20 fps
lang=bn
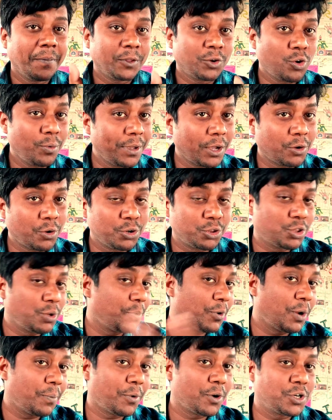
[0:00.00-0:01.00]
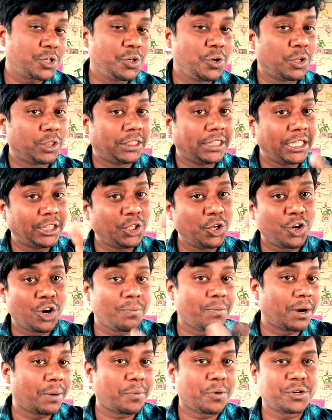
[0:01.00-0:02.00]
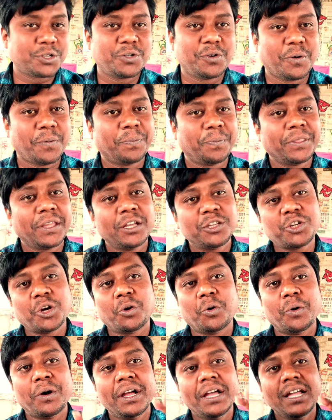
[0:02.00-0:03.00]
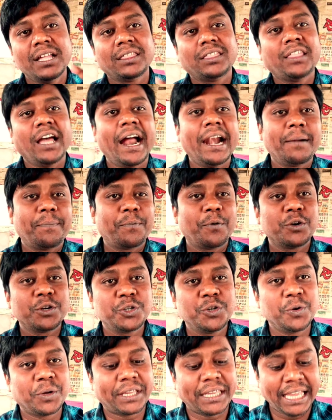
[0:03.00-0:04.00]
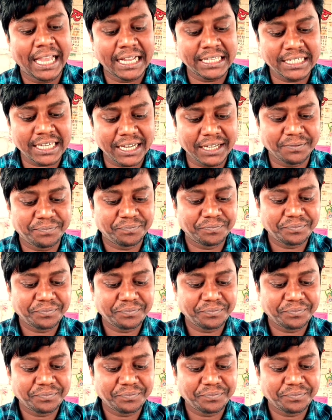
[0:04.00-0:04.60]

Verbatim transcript: খুবই গুরুত্বপূর্ণ প্রশ্ন দ্বিতীয় নম্বরের প্রশ্ন চলো থার্ড প্রশ্ন কি আছে